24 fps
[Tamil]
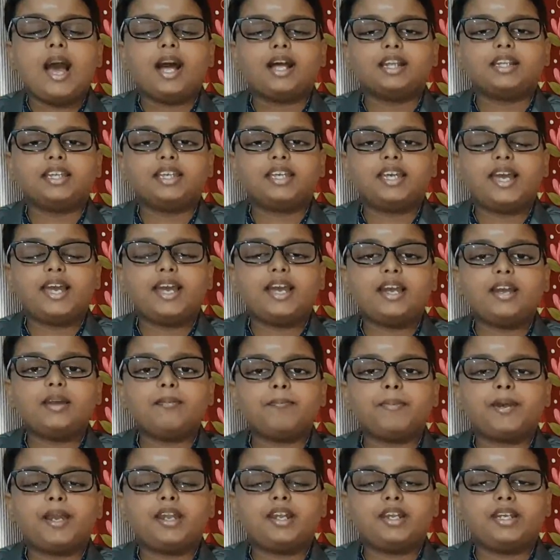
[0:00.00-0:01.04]
அது ஏன்
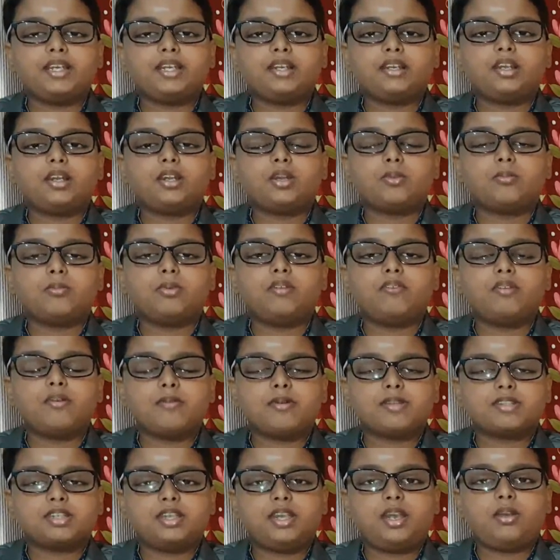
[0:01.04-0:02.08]
பழனியில் ரொம்ப
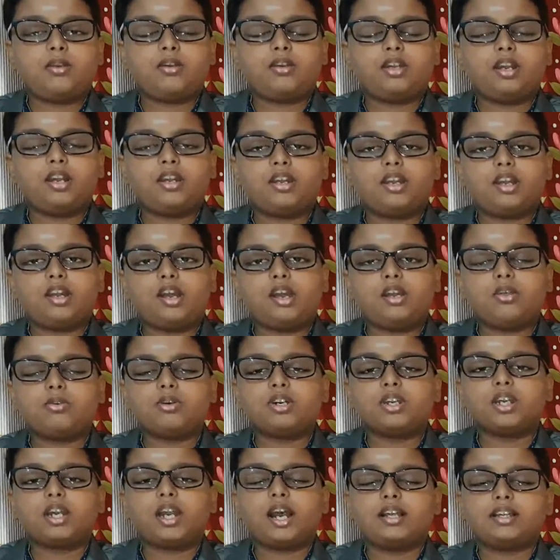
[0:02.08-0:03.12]
விமர்சனையாக கொண்டாடுறாங்கன்னு
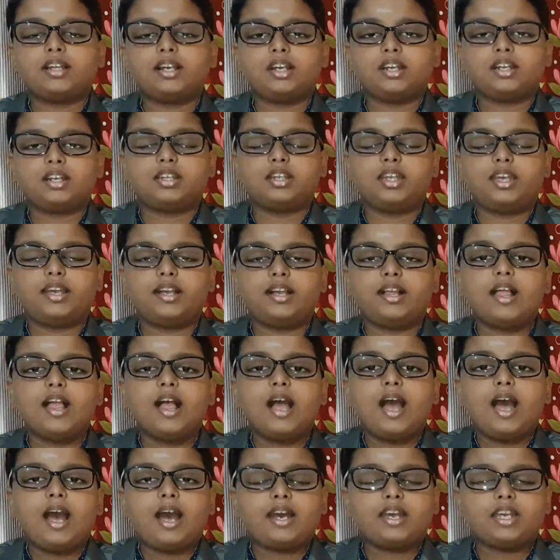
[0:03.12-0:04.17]
ஒரு கதை இருக்குது
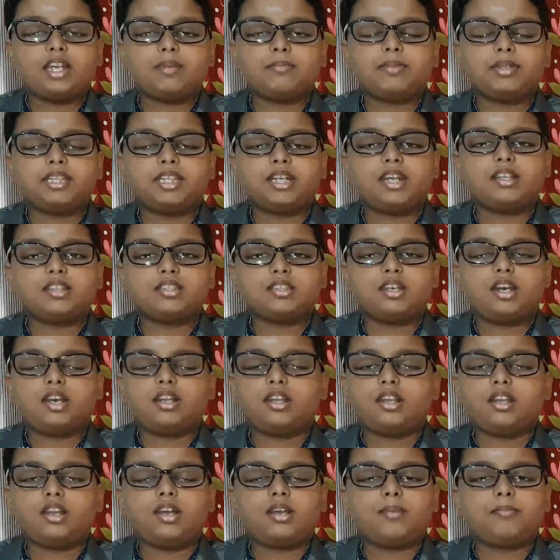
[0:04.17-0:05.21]
அதை நம்ம தெரிஞ்சு
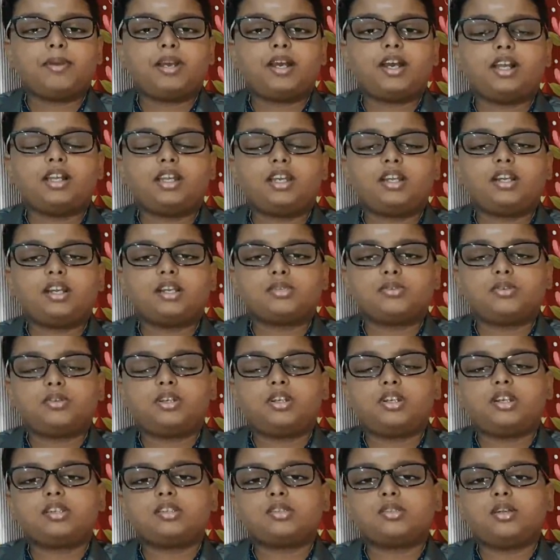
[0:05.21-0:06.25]
அந்த நான் இப்போ கதையை நான்
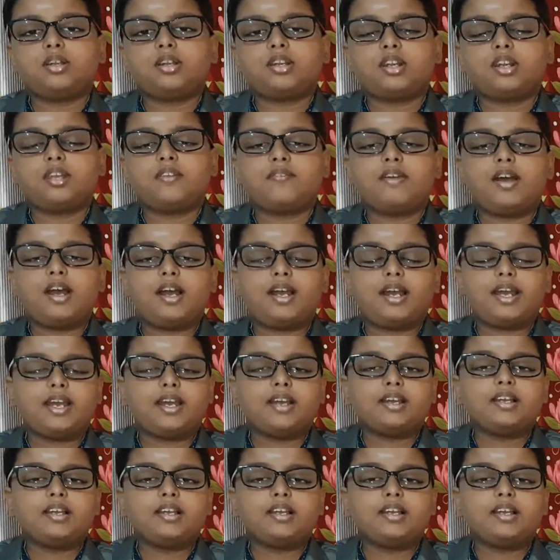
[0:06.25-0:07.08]
உங்கள்கிட்ட சொல்கிறேன் வாங்க